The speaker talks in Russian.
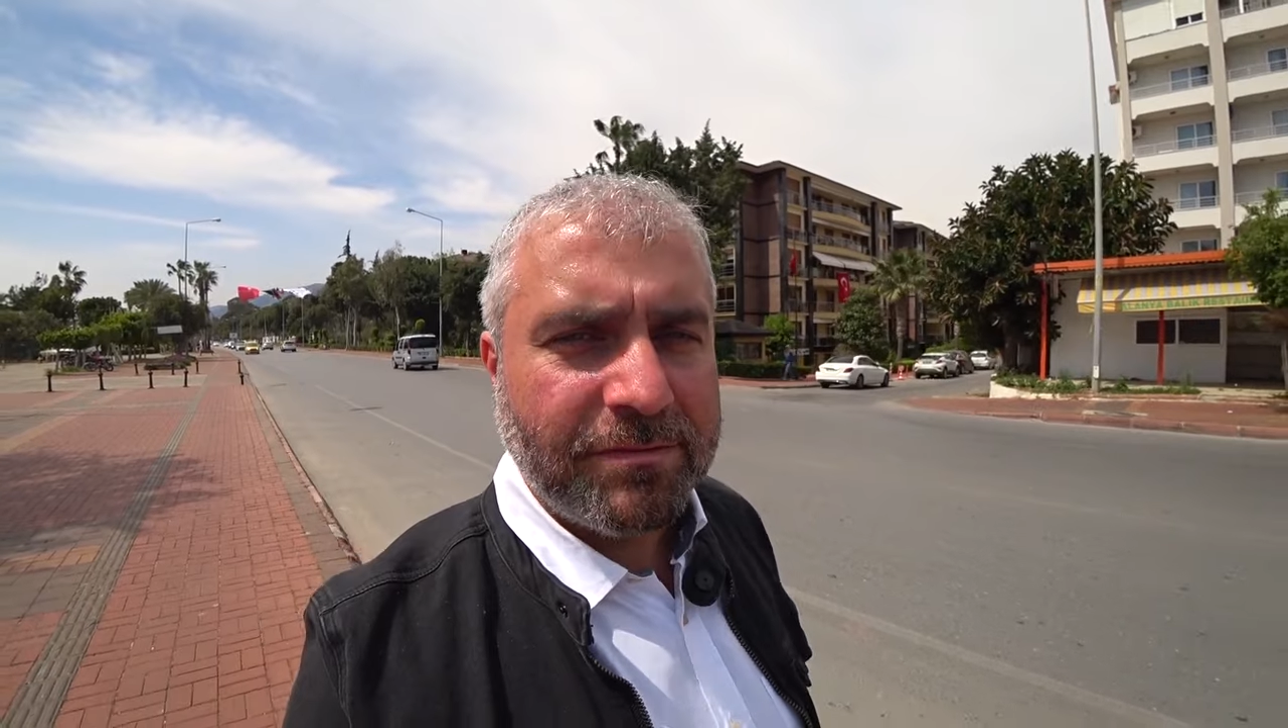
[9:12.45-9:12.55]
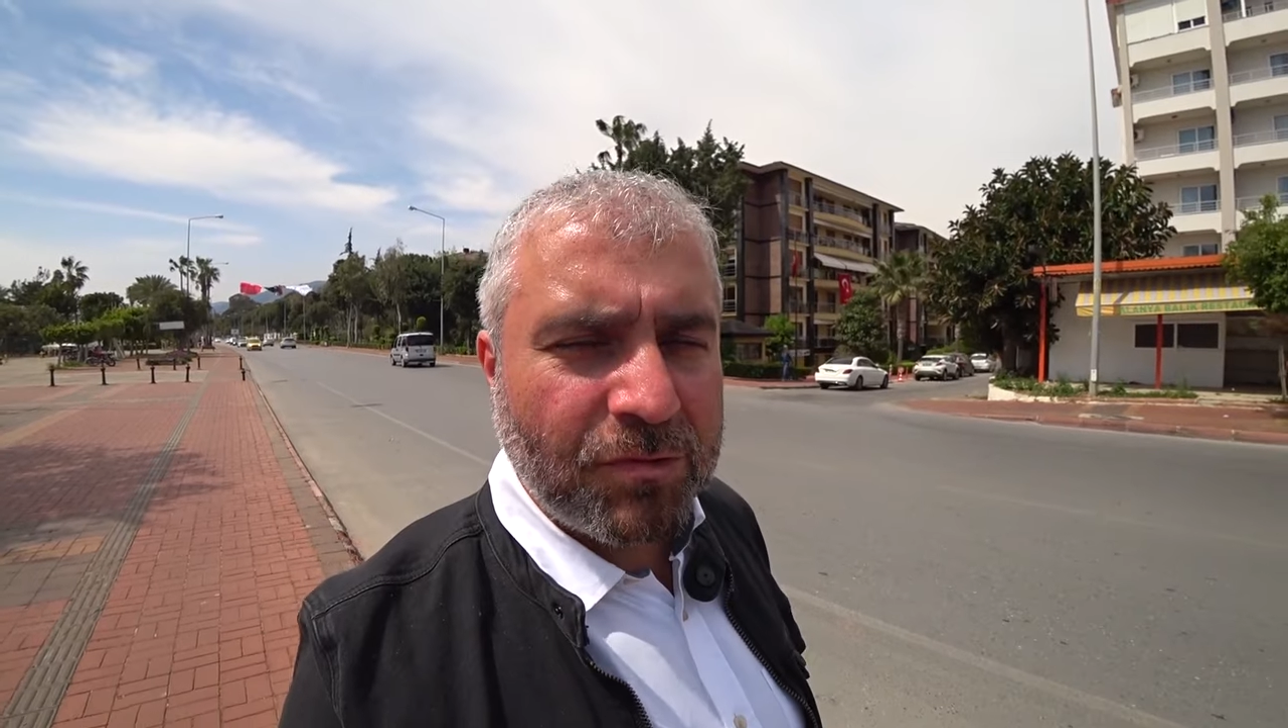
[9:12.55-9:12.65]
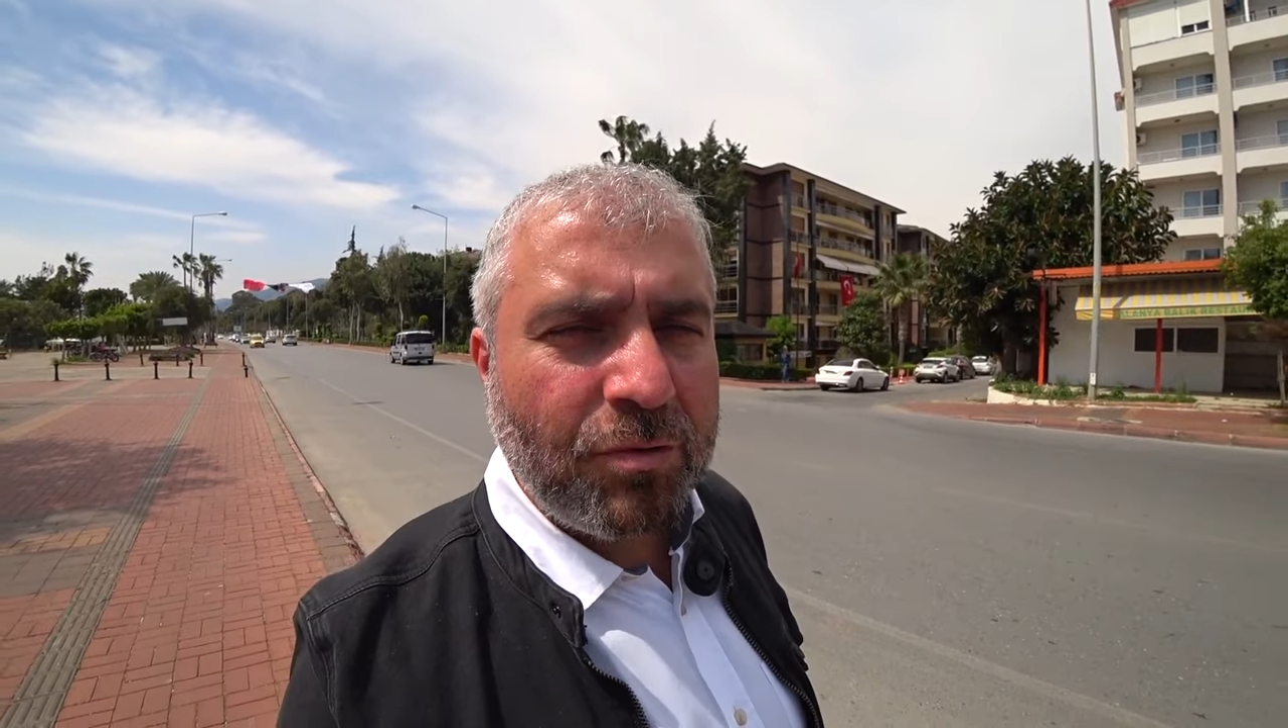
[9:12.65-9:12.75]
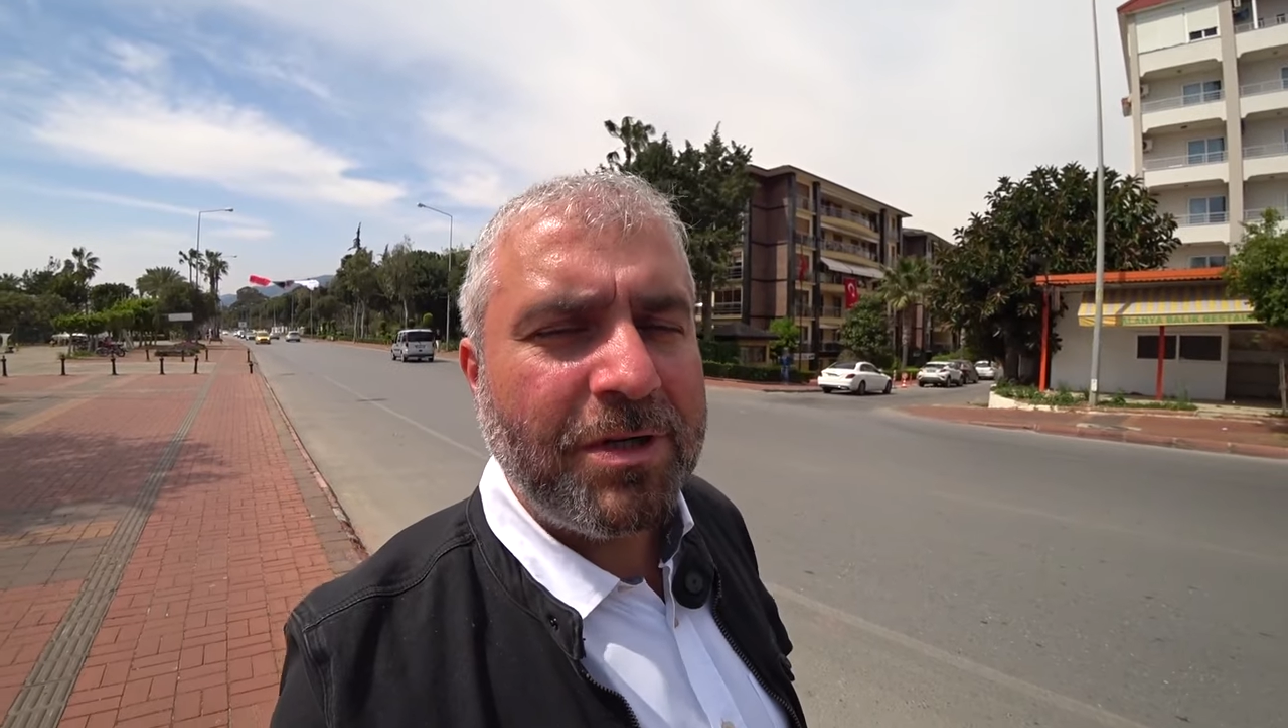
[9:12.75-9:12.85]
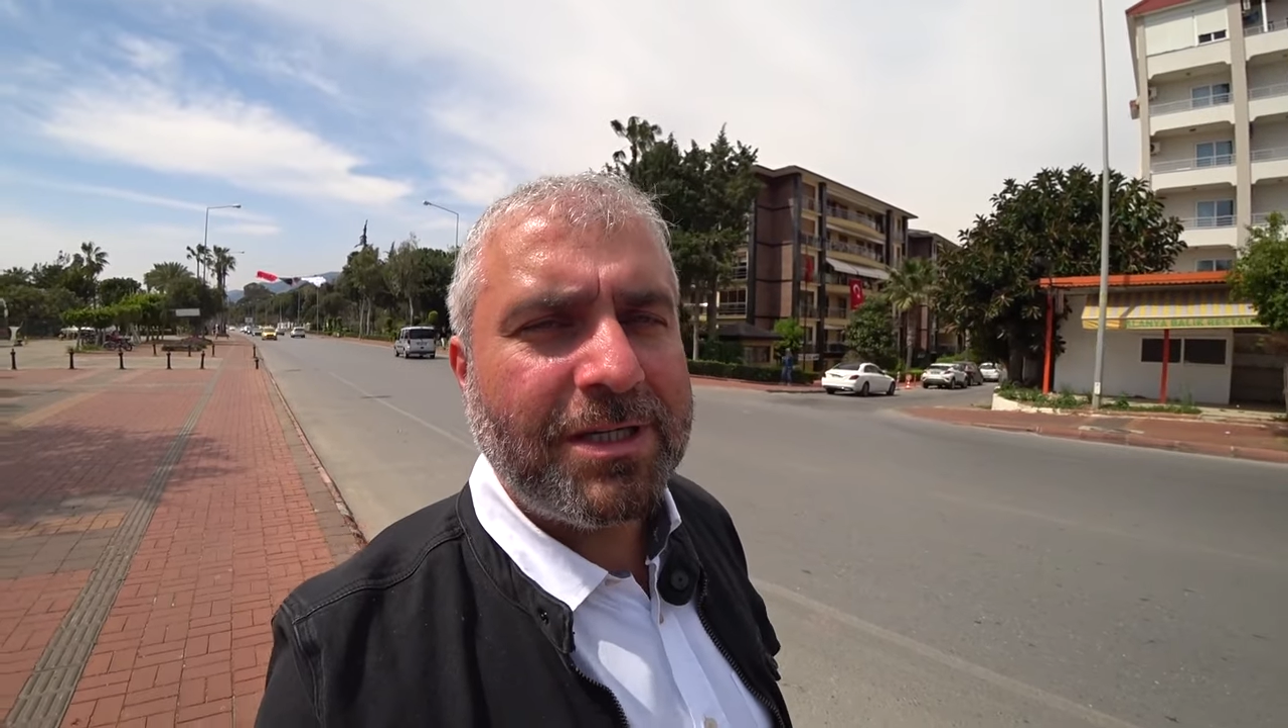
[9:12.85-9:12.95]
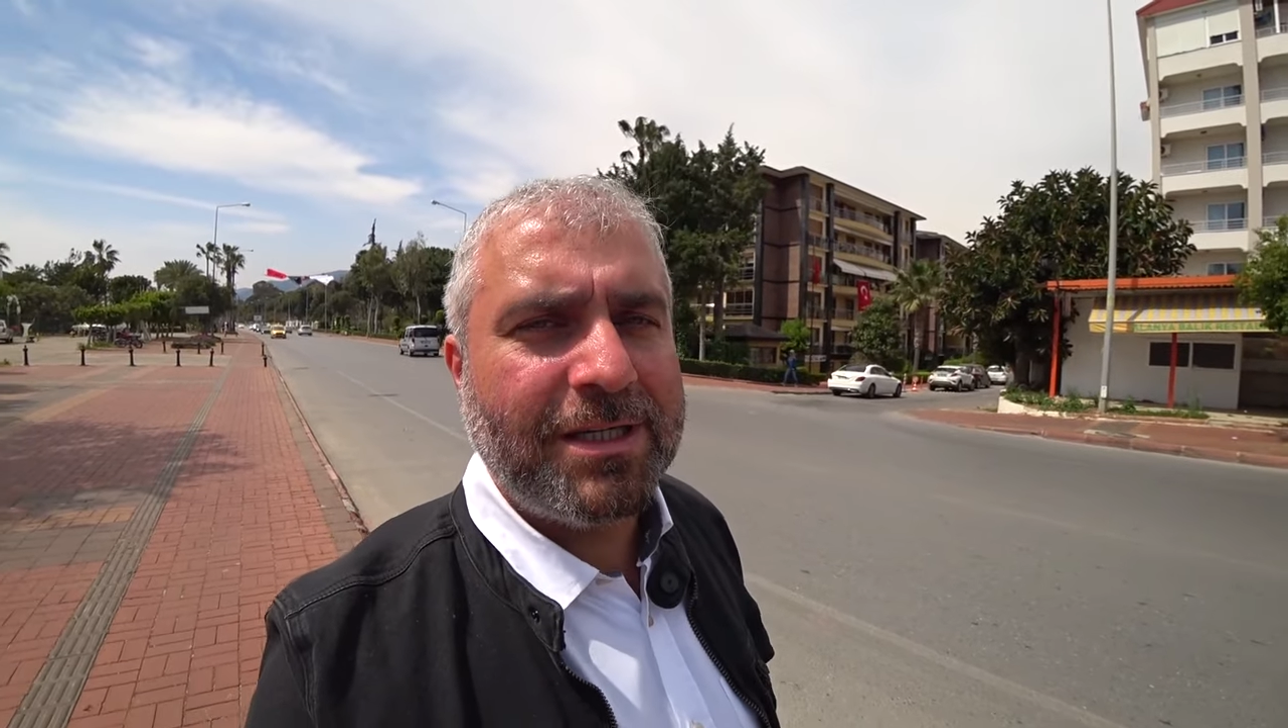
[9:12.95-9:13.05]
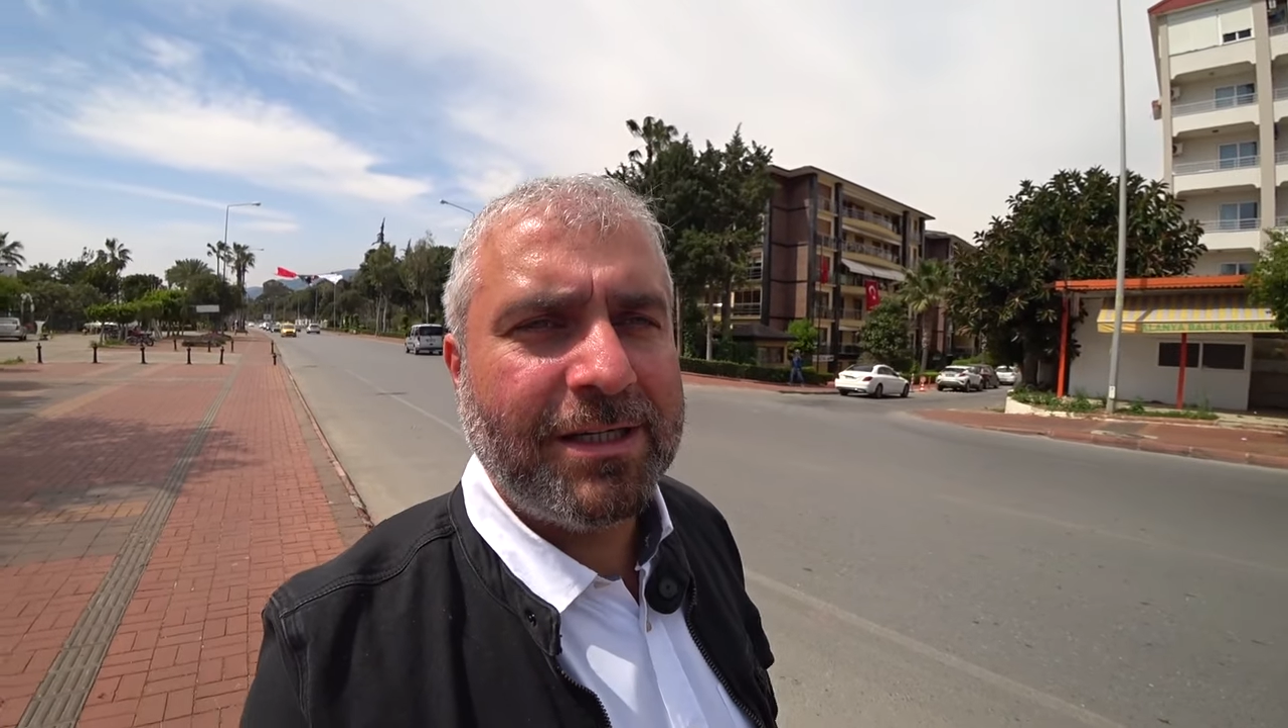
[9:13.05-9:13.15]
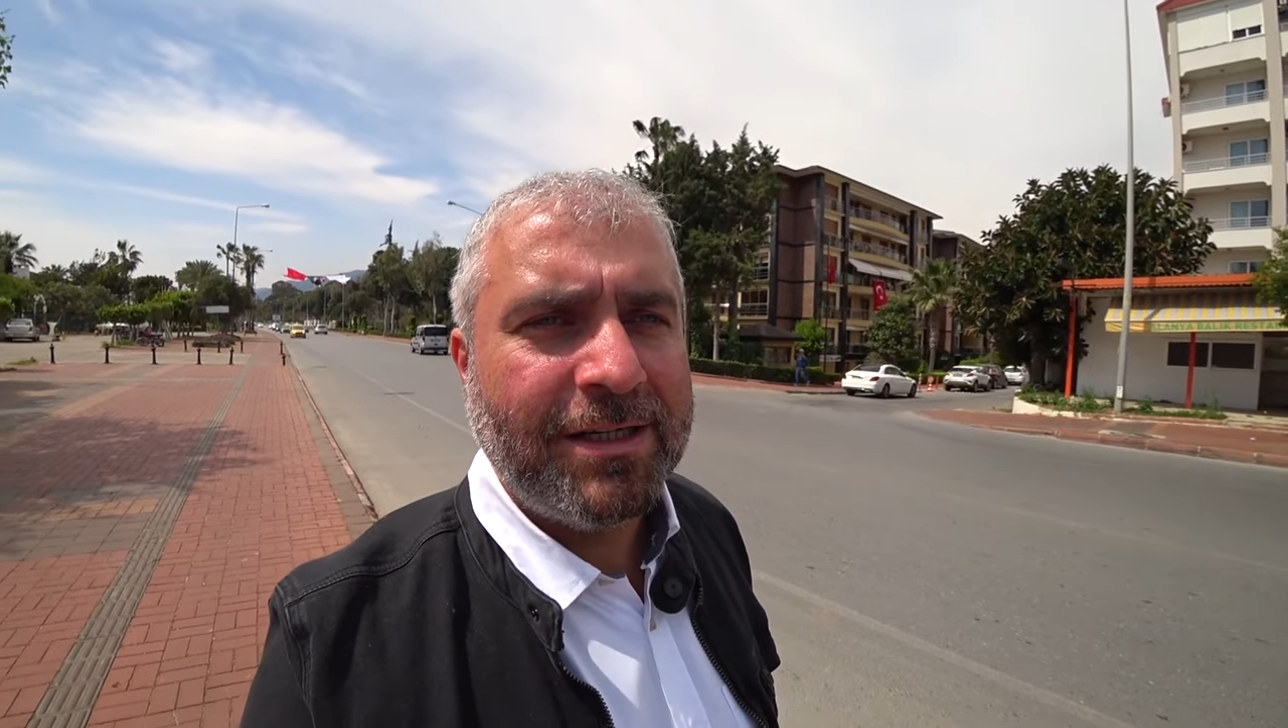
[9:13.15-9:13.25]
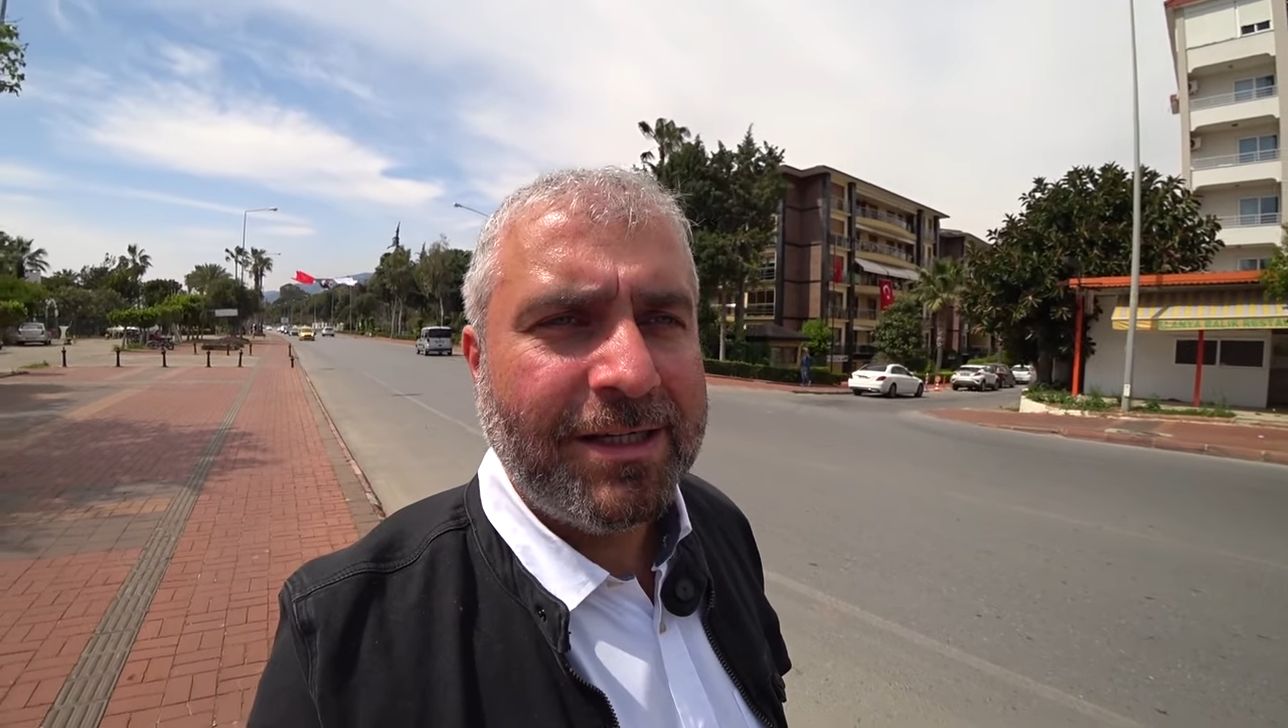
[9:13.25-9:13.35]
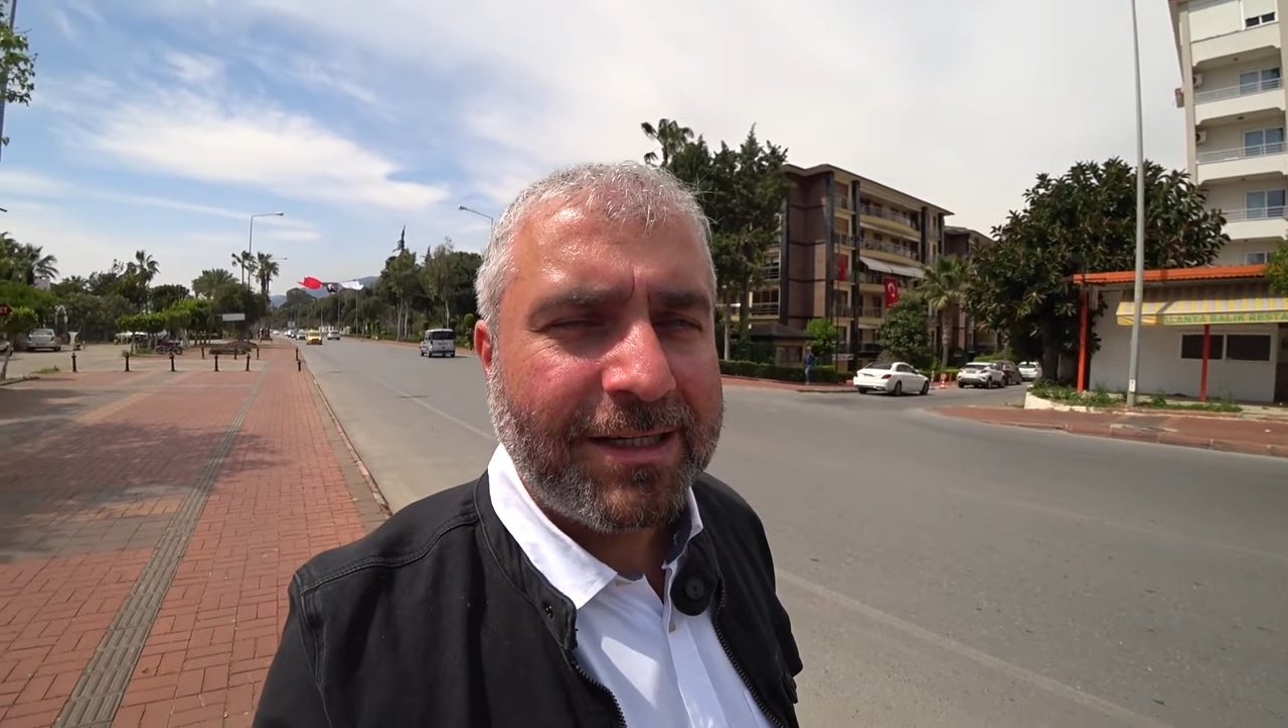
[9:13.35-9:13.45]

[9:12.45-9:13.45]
думайте,